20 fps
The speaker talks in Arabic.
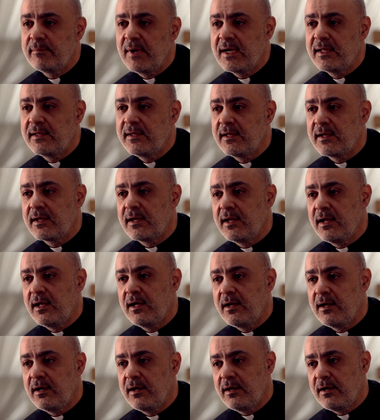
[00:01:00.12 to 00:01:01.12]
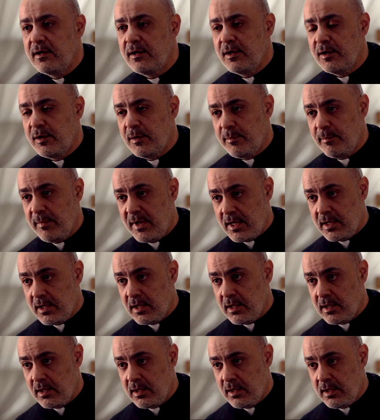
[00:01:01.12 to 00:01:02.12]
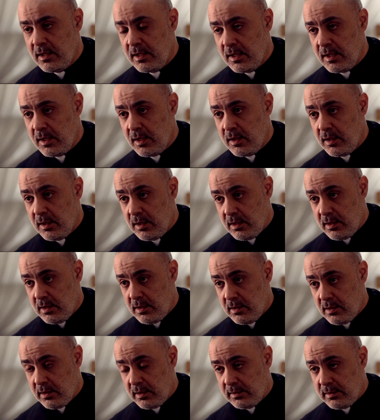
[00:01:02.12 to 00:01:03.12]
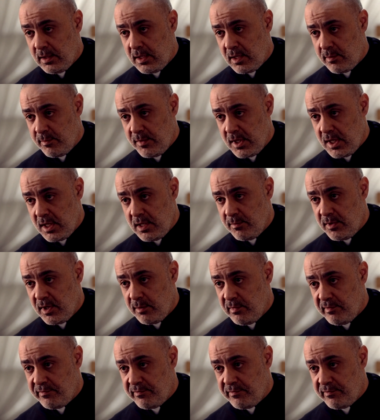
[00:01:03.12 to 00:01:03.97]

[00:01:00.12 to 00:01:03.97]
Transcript: ما كثير لها معنى آه، كتار منا يمكن